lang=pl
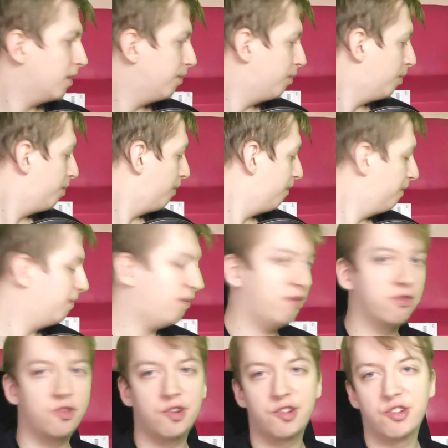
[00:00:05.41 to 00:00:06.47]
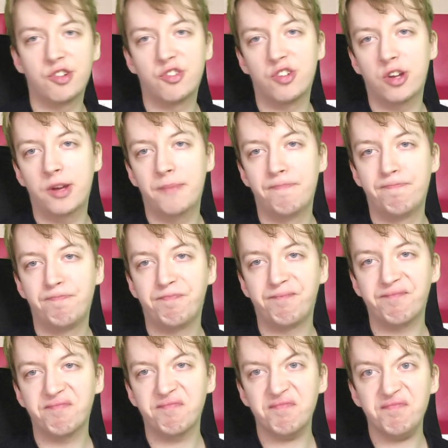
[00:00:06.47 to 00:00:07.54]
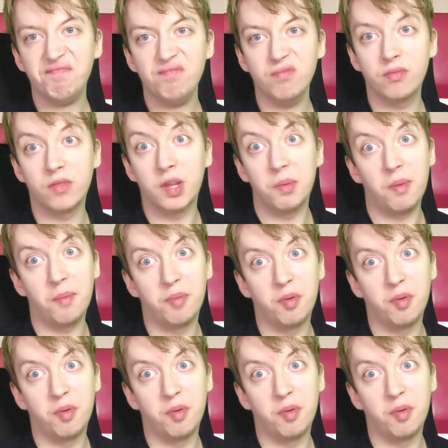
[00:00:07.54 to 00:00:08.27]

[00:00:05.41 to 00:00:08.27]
Bo powiem wam szczerze, że nie mam